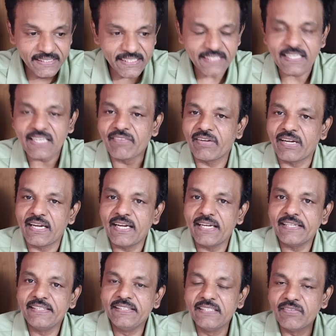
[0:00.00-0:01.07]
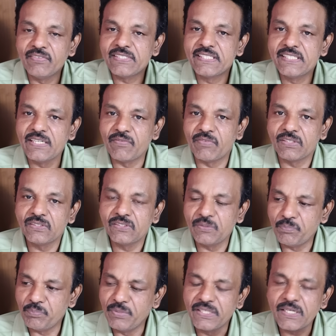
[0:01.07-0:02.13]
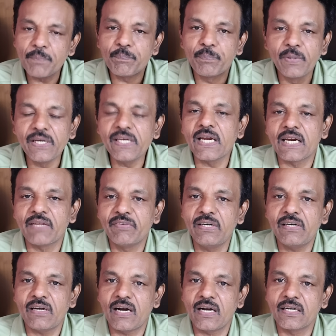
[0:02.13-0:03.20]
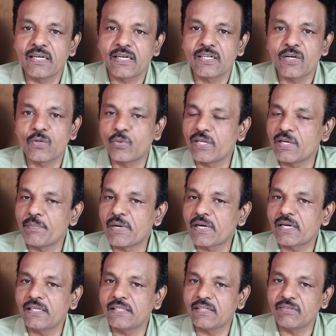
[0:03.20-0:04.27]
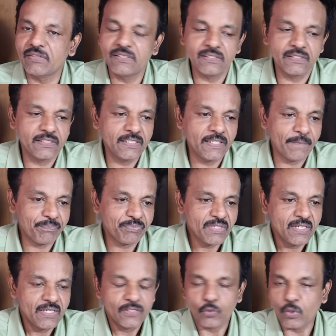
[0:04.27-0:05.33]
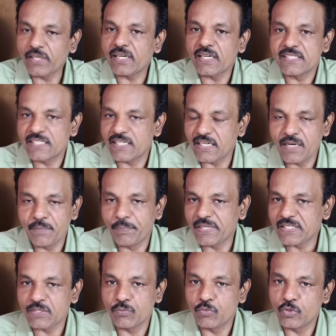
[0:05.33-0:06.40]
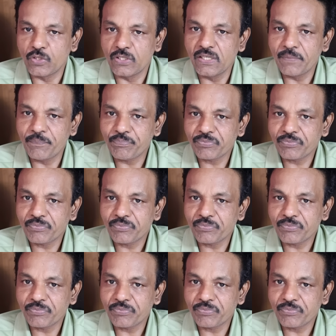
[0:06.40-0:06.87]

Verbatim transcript: இந்த தடவை இந்த விஷயம் வந்து மிகப்பெரிய அளவில் அங்கே இருக்கக்கூடிய மக்கள்கிட்ட வந்து தொலைக்காட்சிகள்லாம் பேசும்போது